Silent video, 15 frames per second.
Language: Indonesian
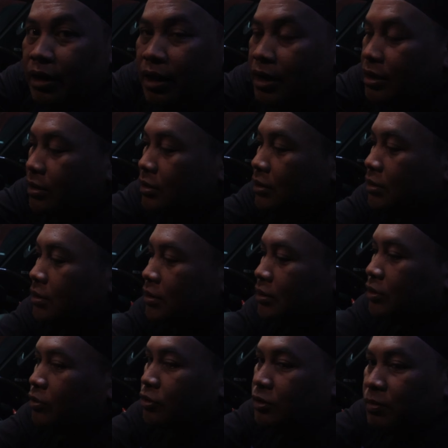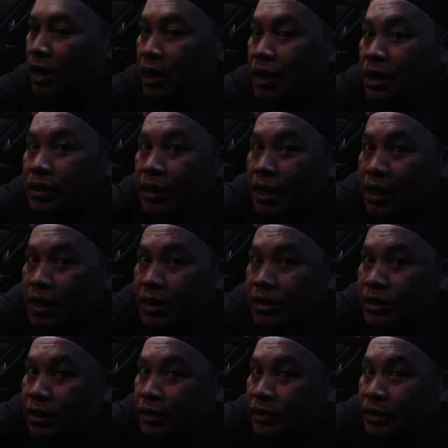ya terus belakangnya
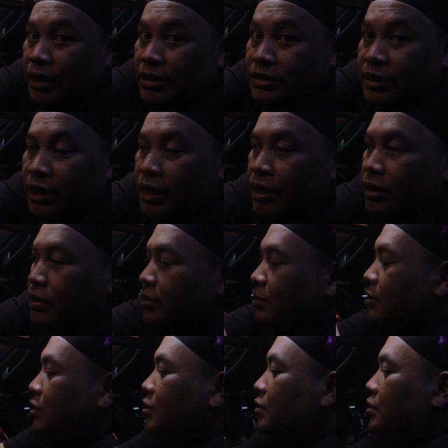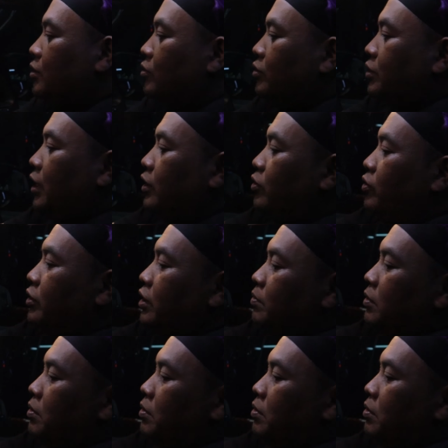TC terus head unitnya